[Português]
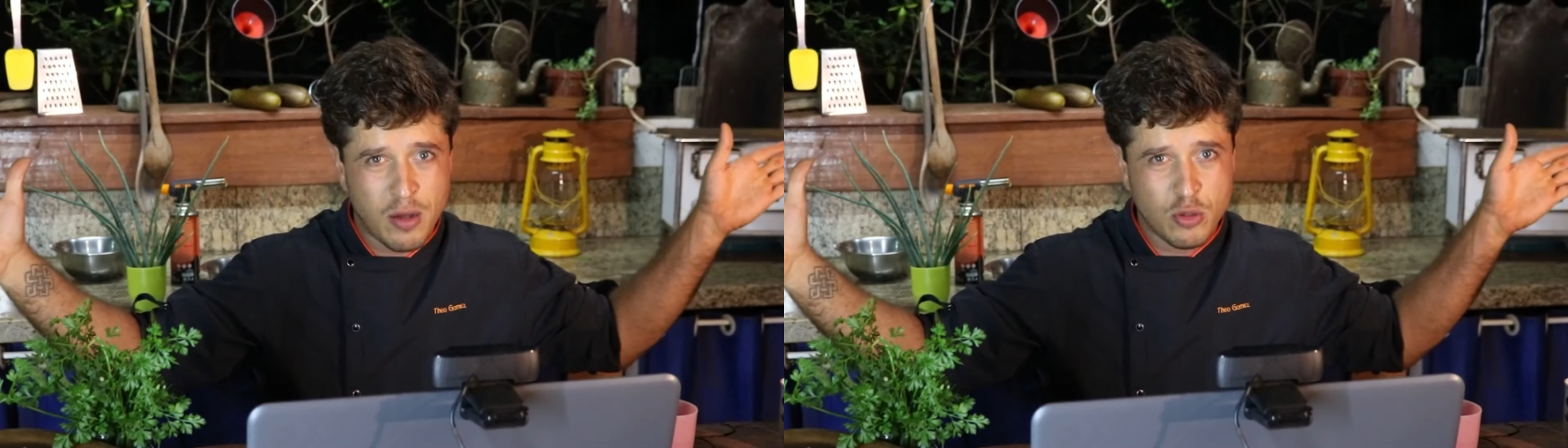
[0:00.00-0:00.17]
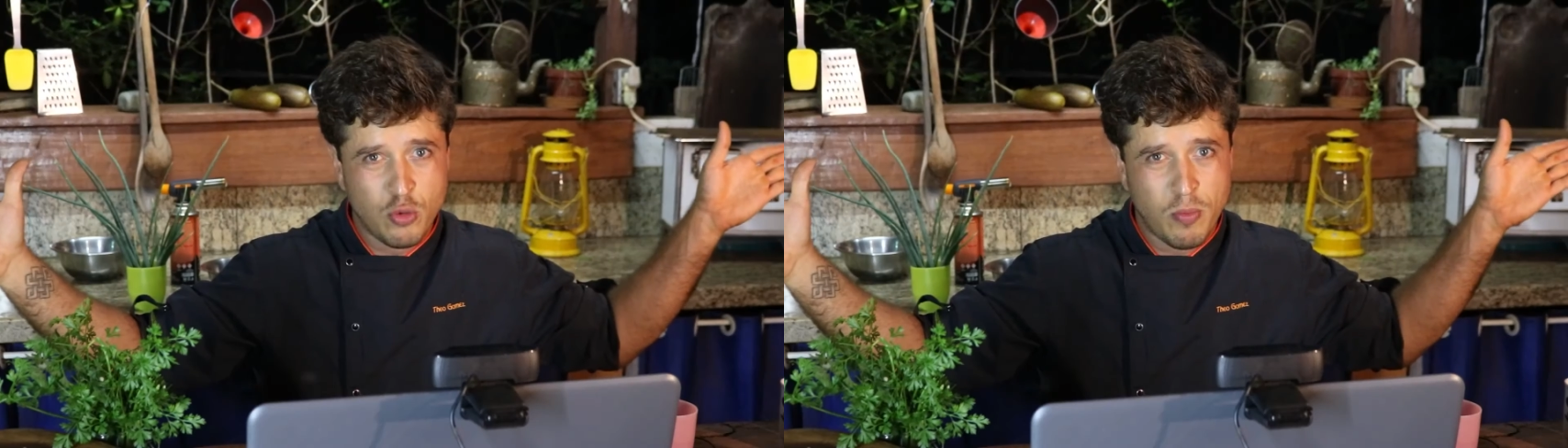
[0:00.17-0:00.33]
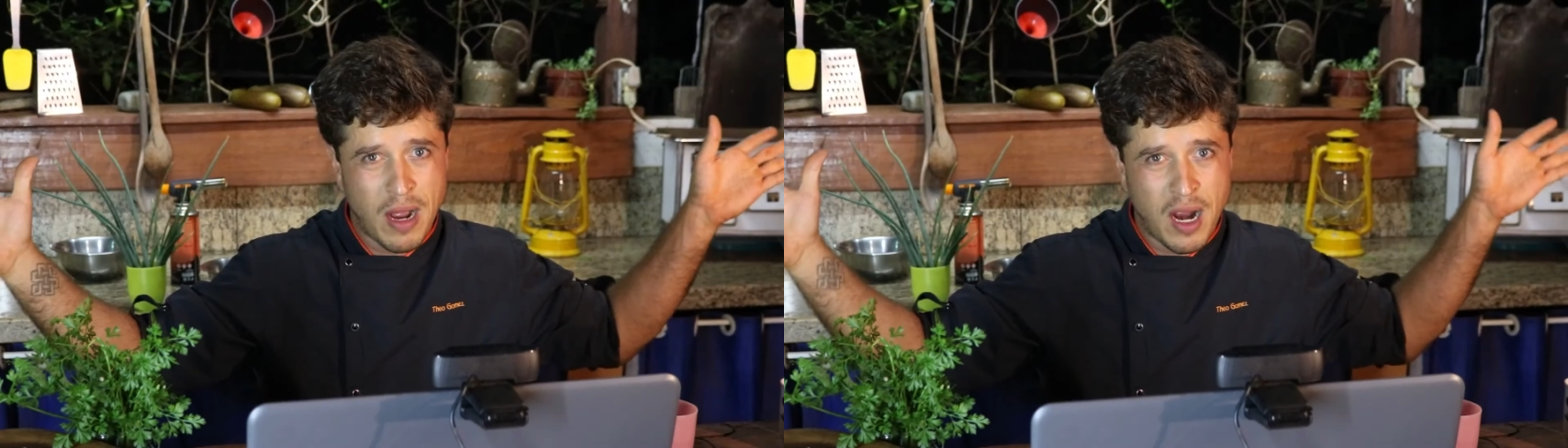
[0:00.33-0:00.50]

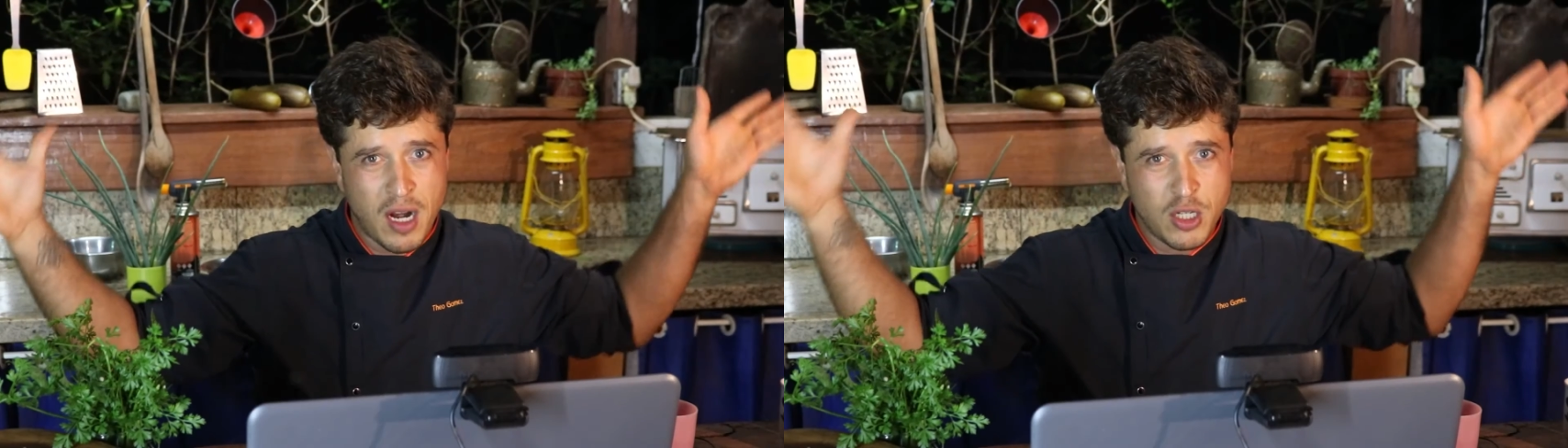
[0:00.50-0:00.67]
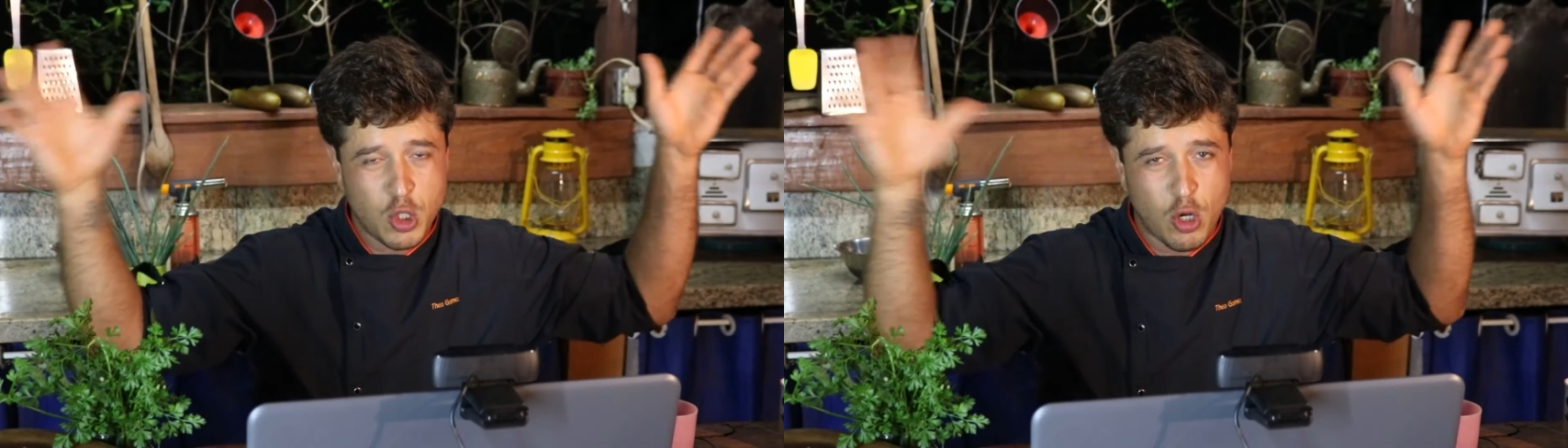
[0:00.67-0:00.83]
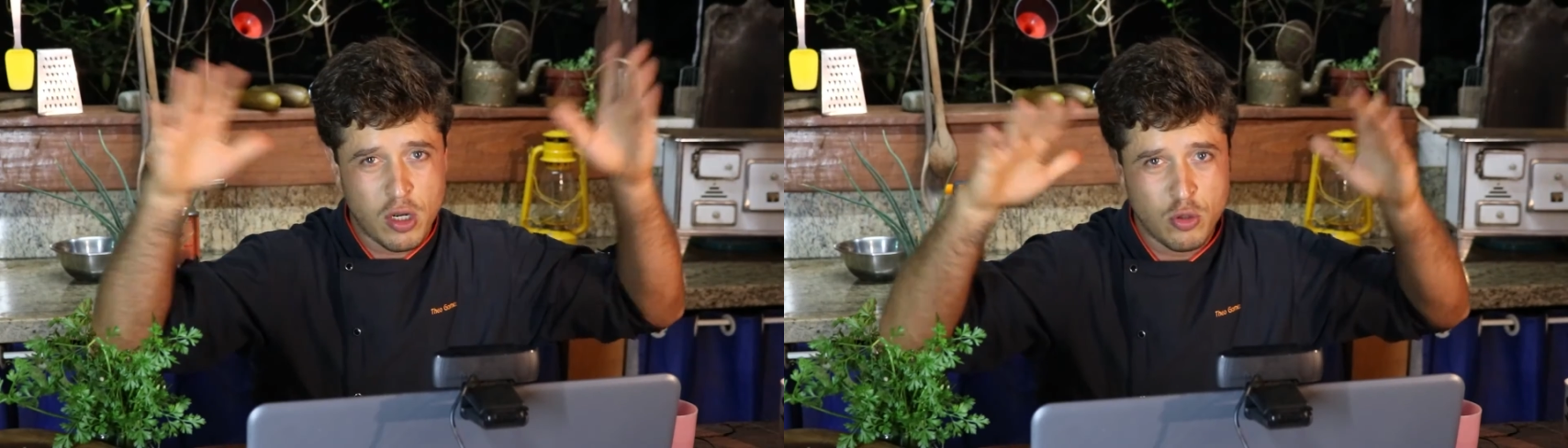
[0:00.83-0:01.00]
água do mar,
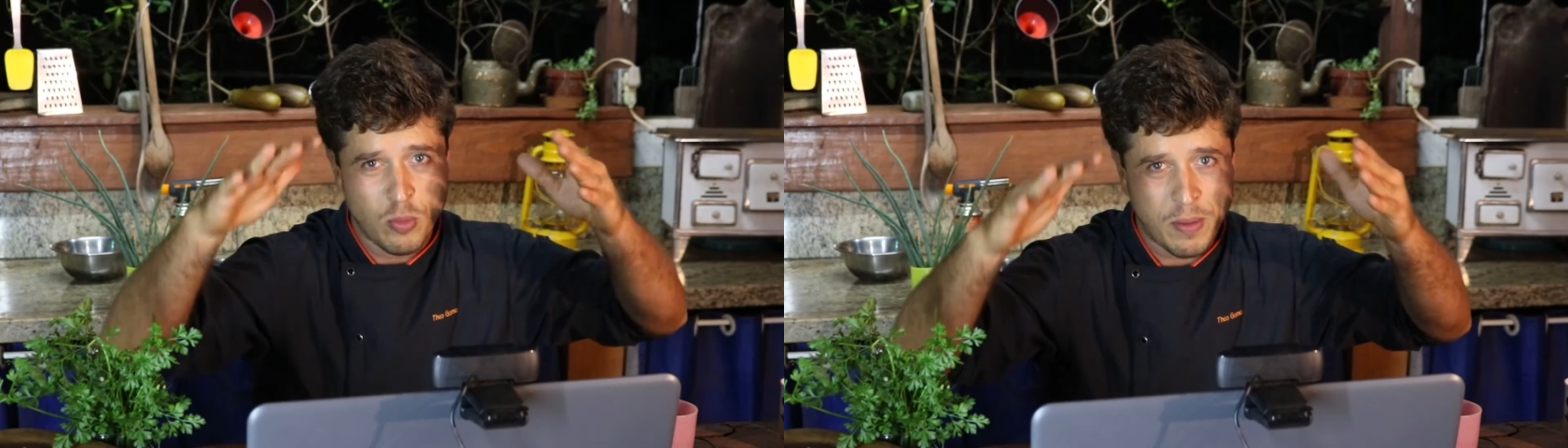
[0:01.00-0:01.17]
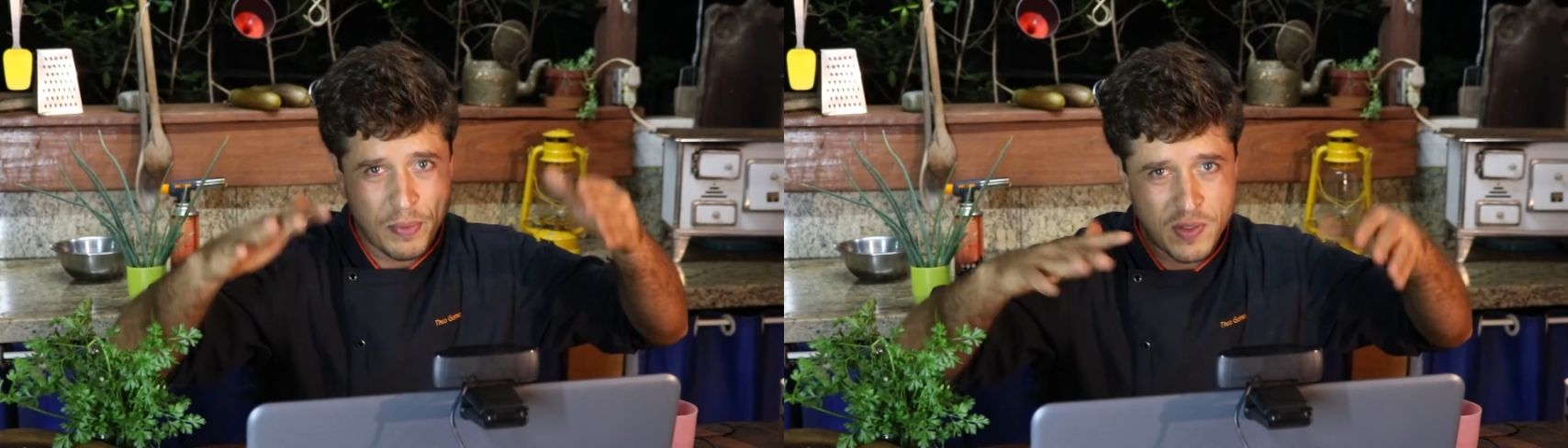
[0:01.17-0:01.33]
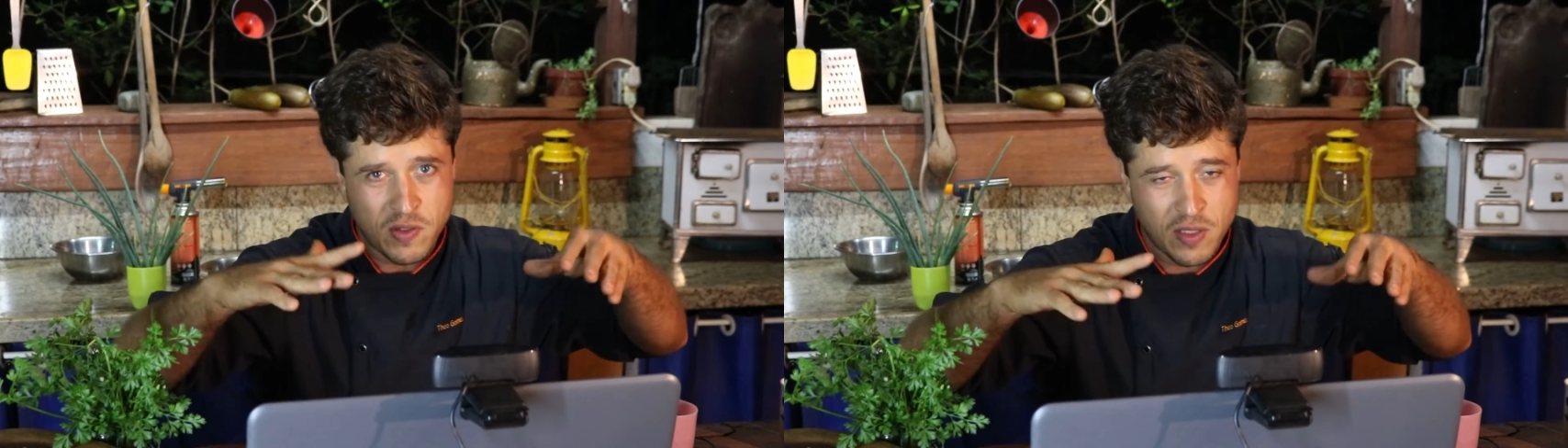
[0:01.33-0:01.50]
jogam numa
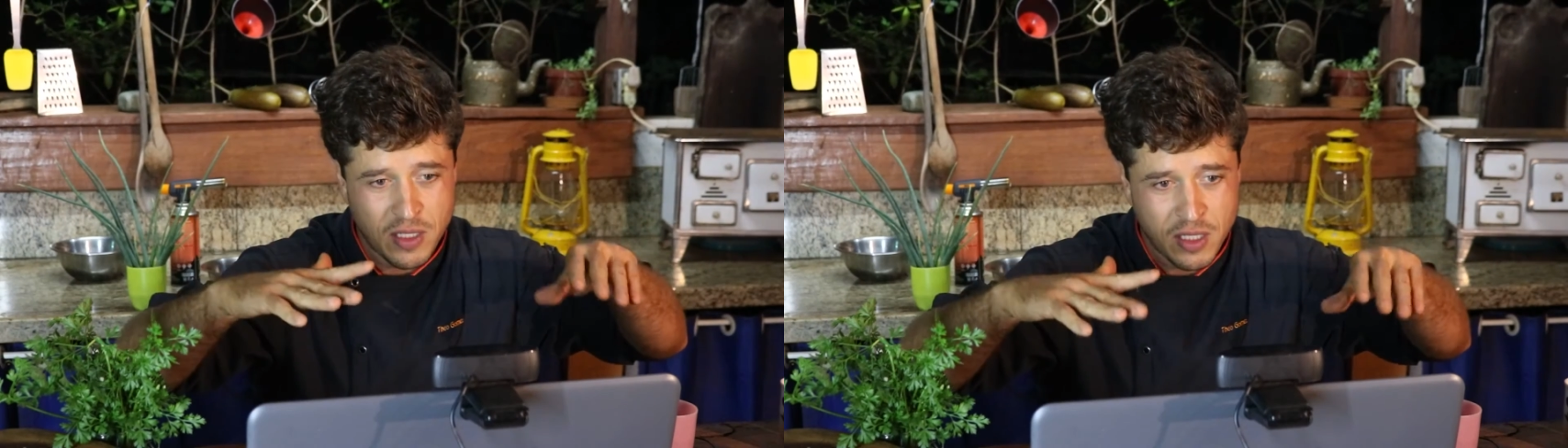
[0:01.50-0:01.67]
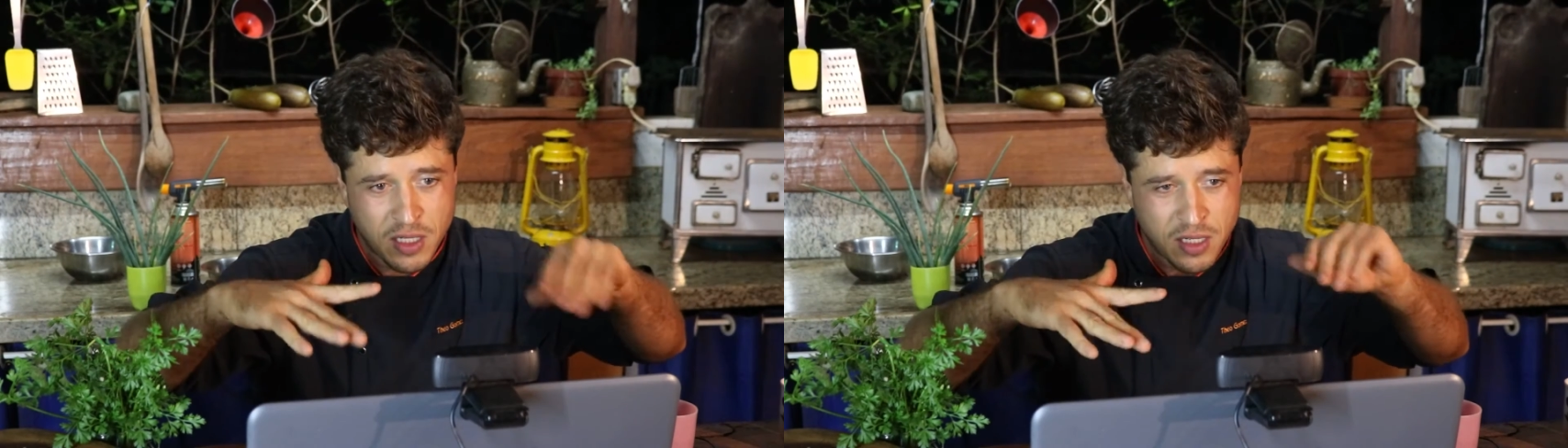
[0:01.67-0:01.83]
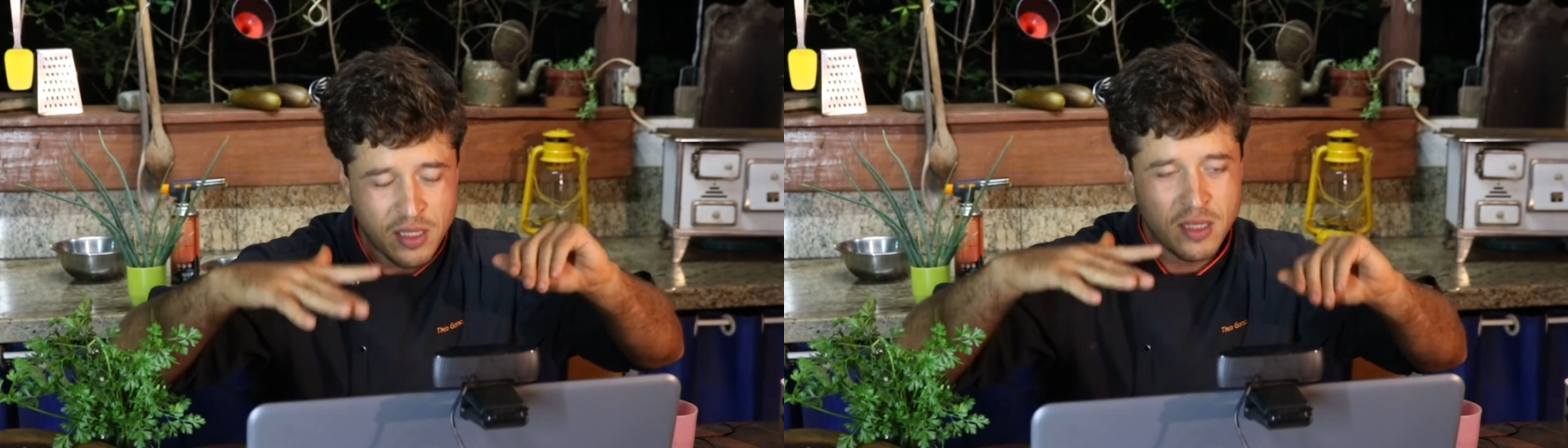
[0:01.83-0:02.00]

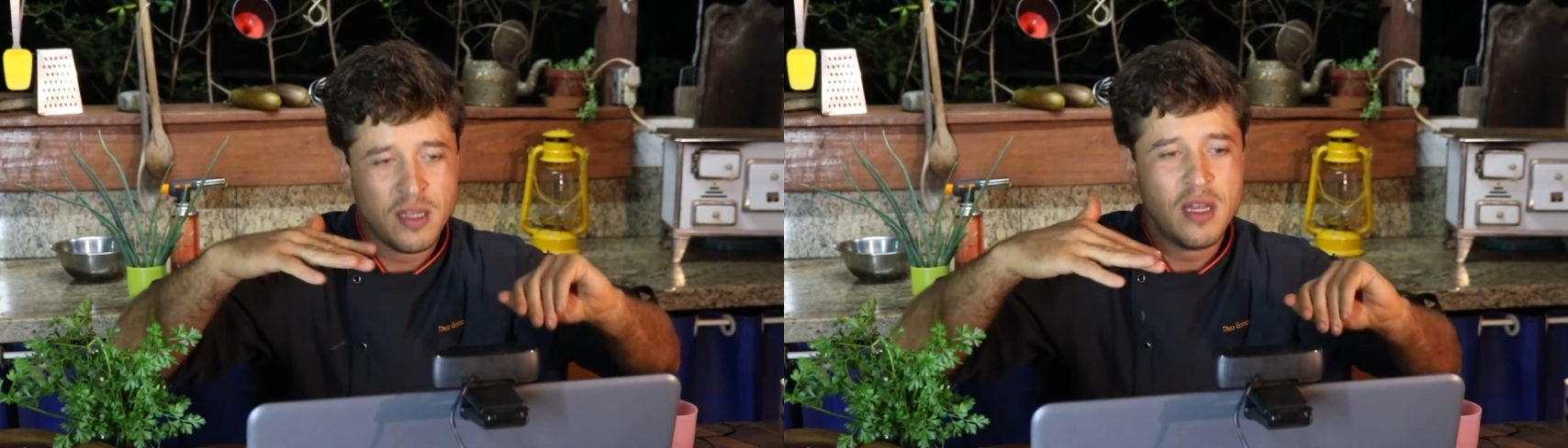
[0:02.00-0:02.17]
piscina